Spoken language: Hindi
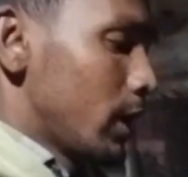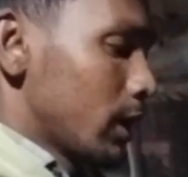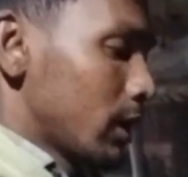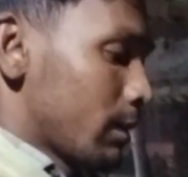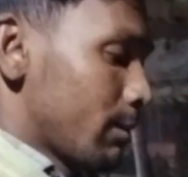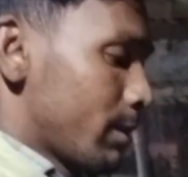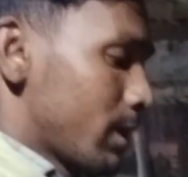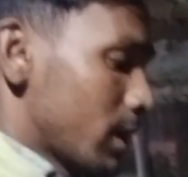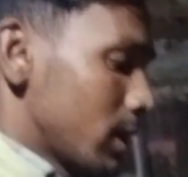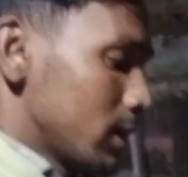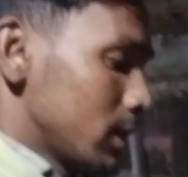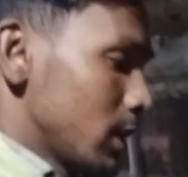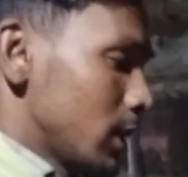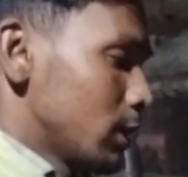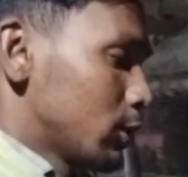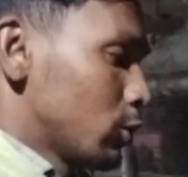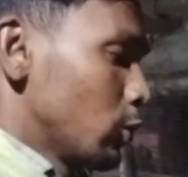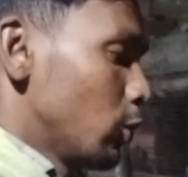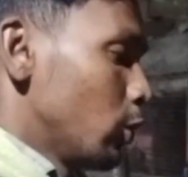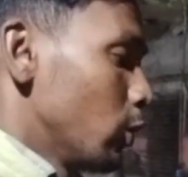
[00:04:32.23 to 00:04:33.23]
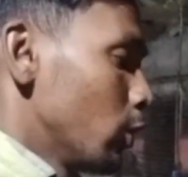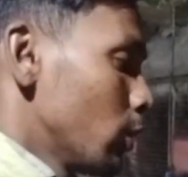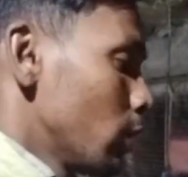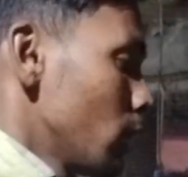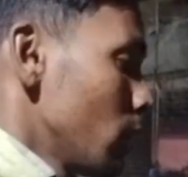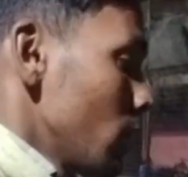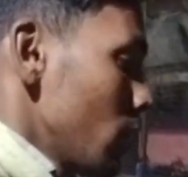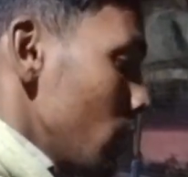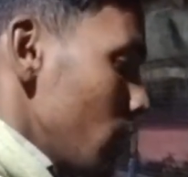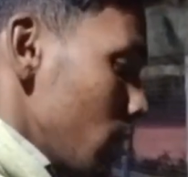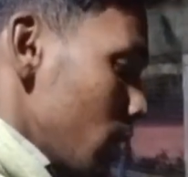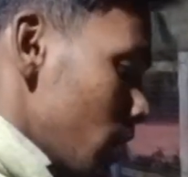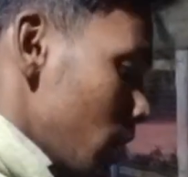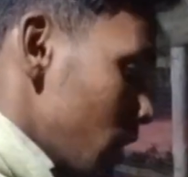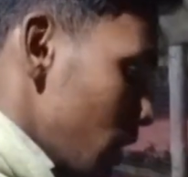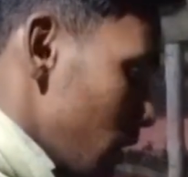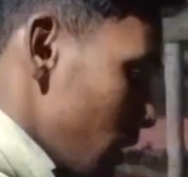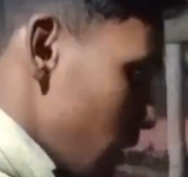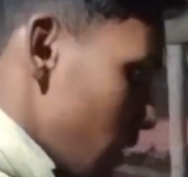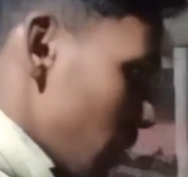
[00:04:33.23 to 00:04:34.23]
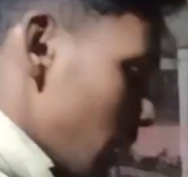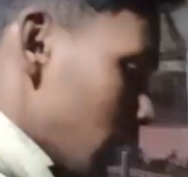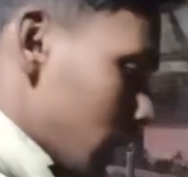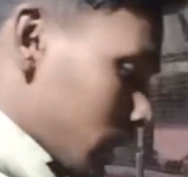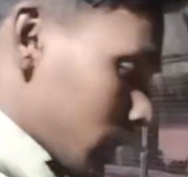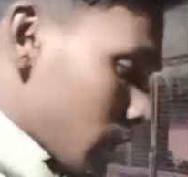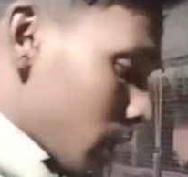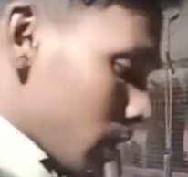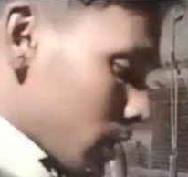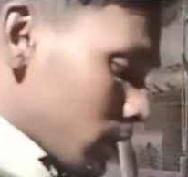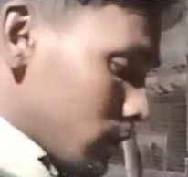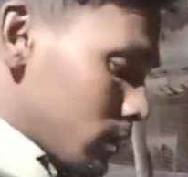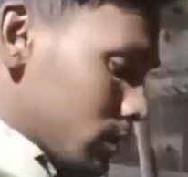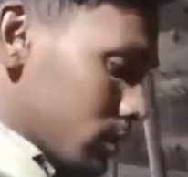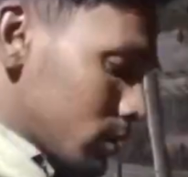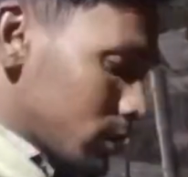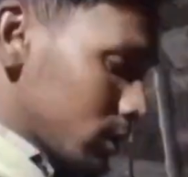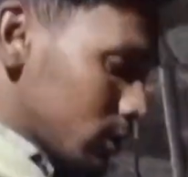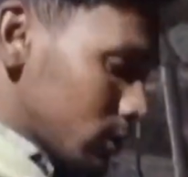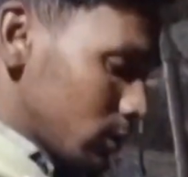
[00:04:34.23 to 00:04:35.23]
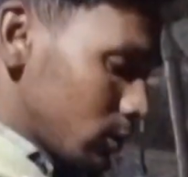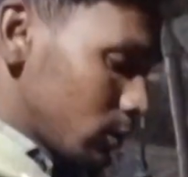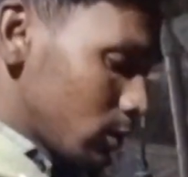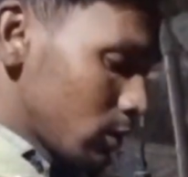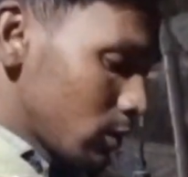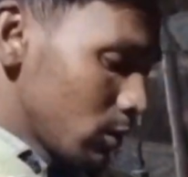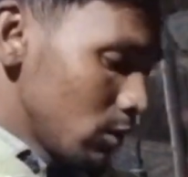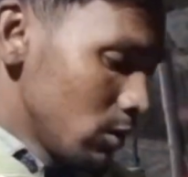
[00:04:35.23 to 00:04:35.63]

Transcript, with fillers: वेट अगर माना जाए तो अट्ठारह सौ